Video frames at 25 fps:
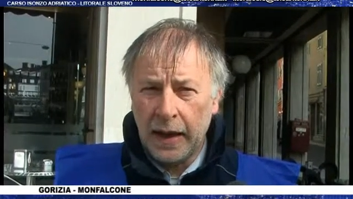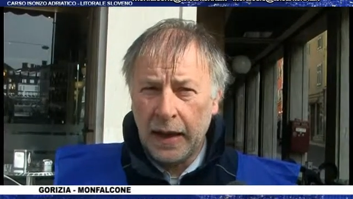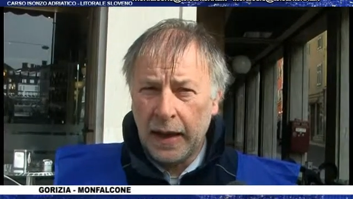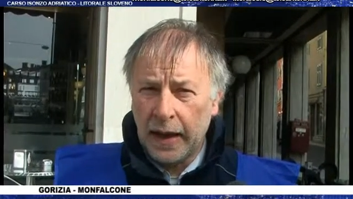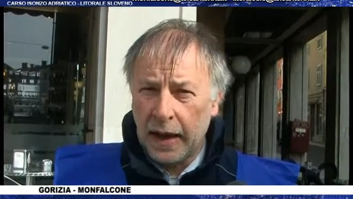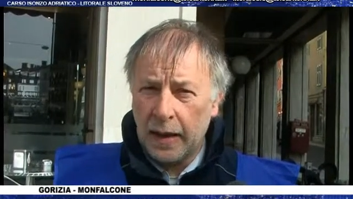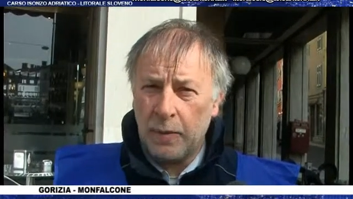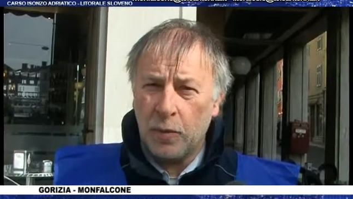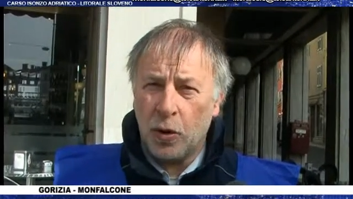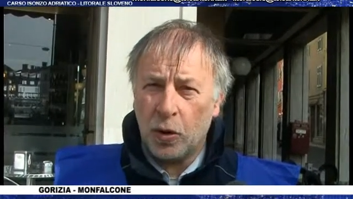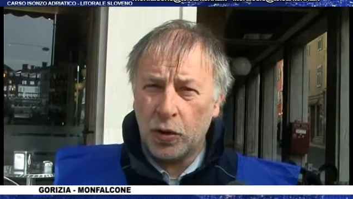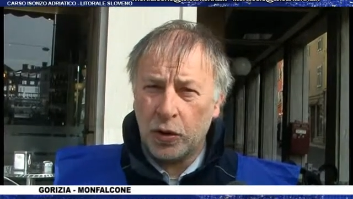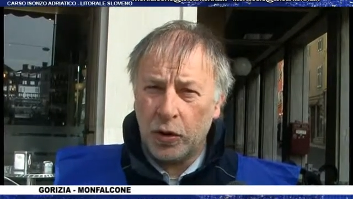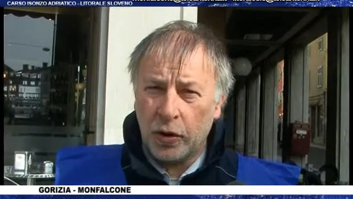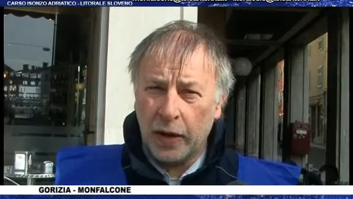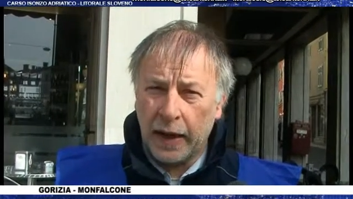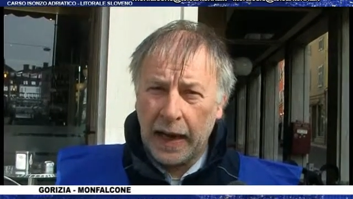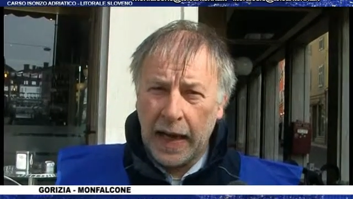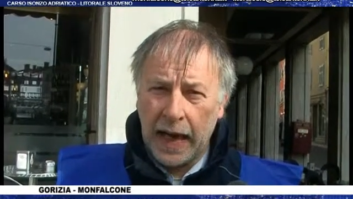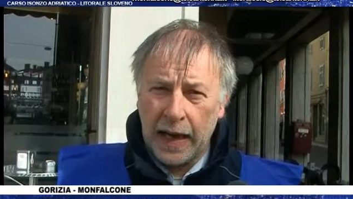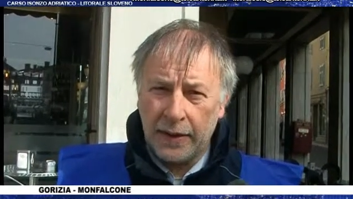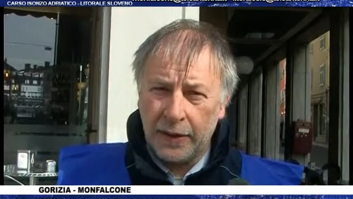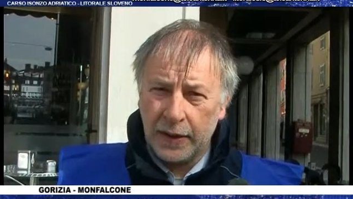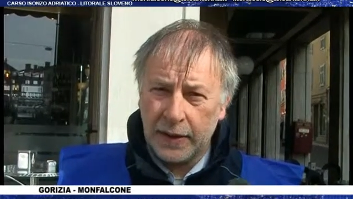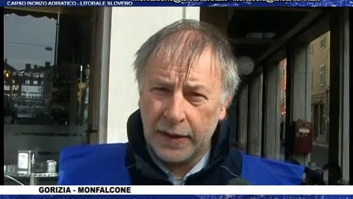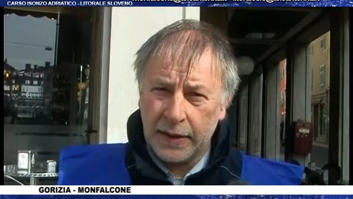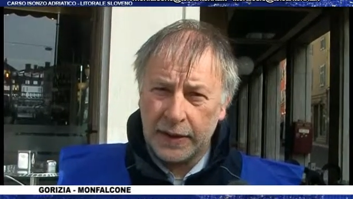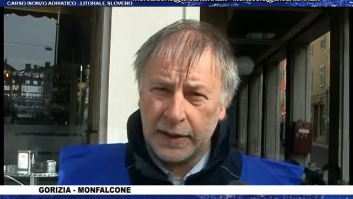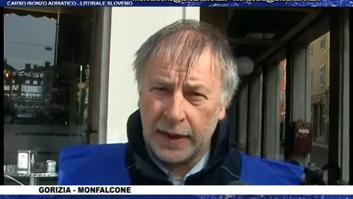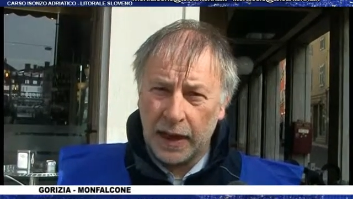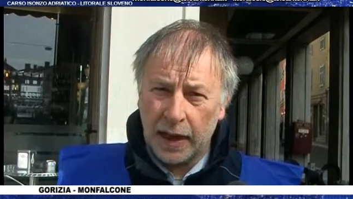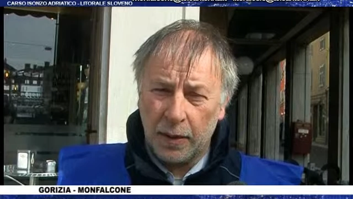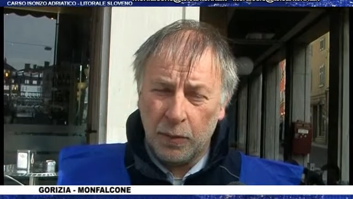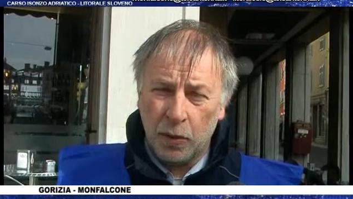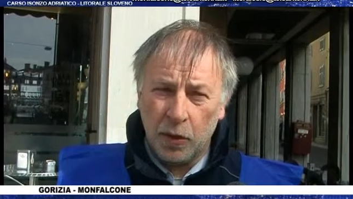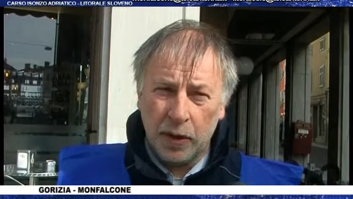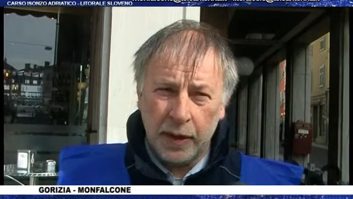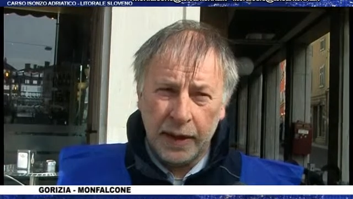è molto grave
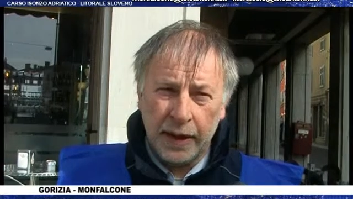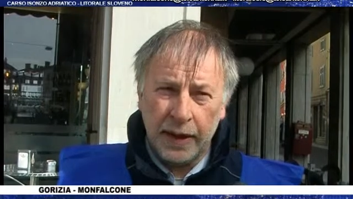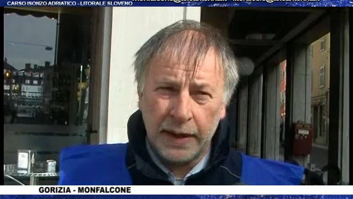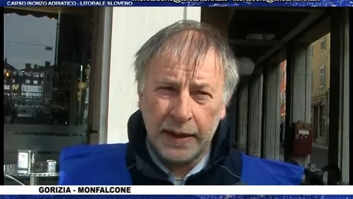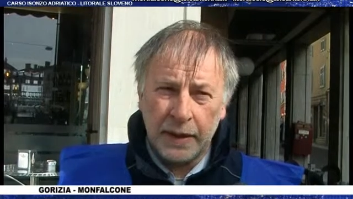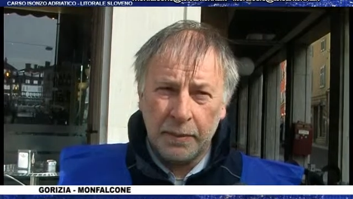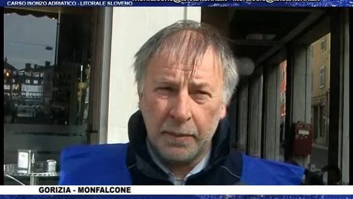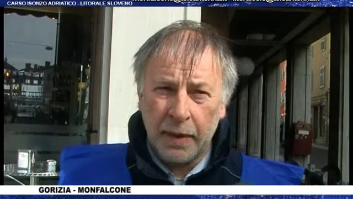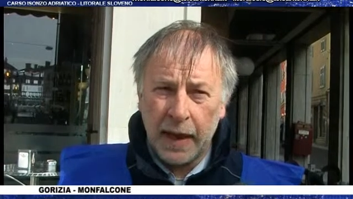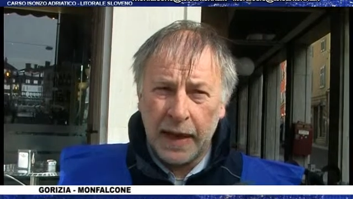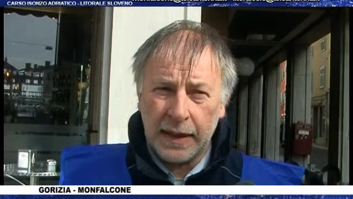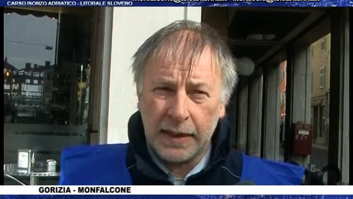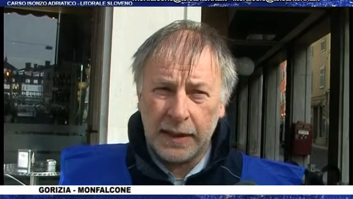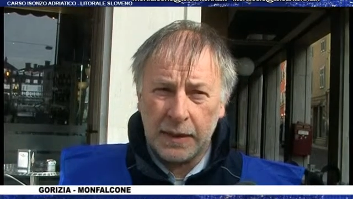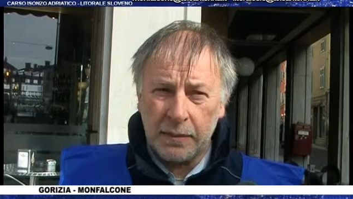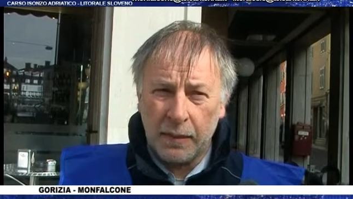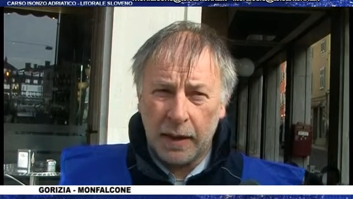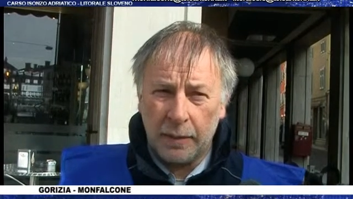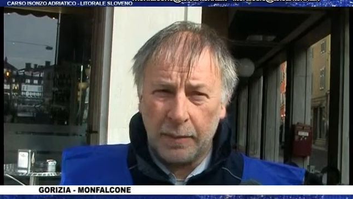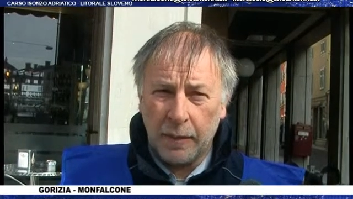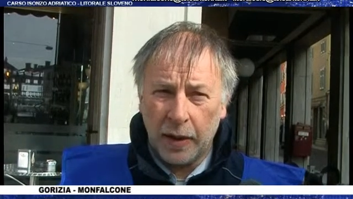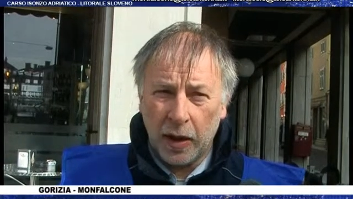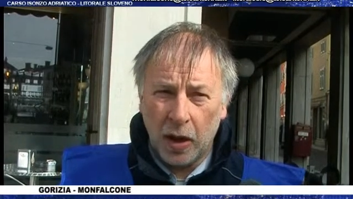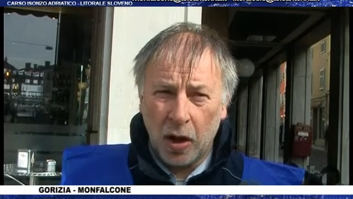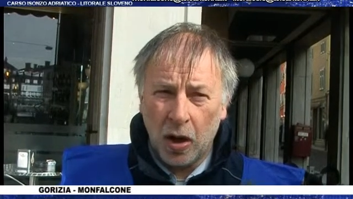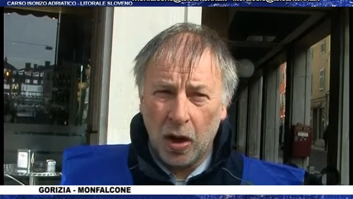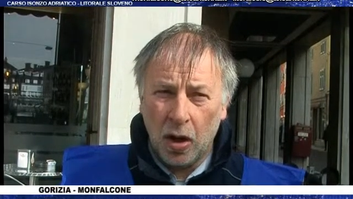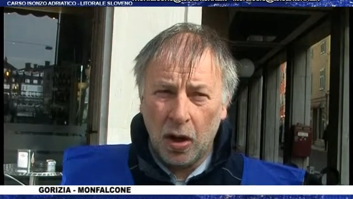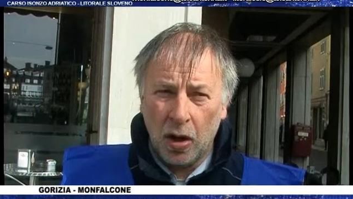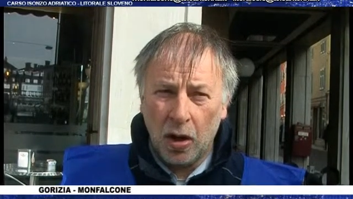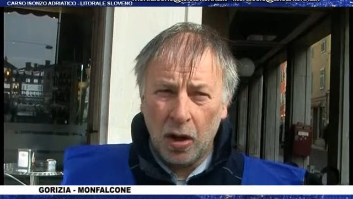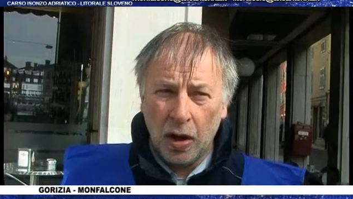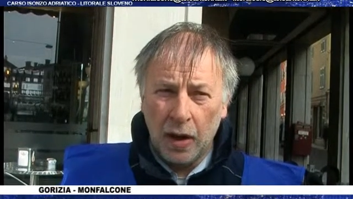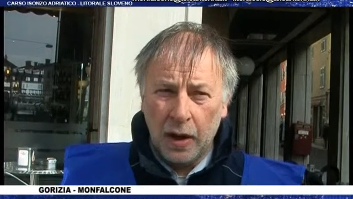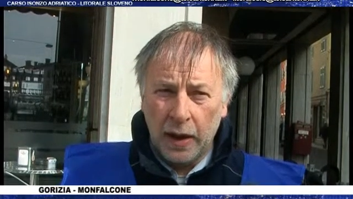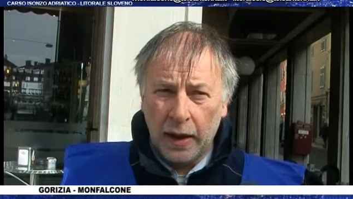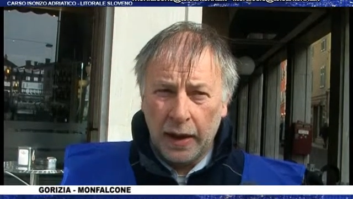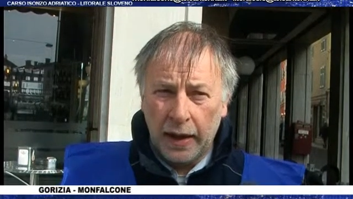diciamo, in linea di massima
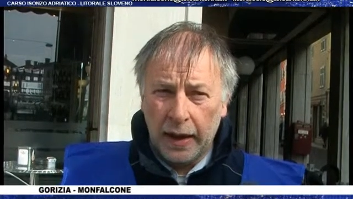però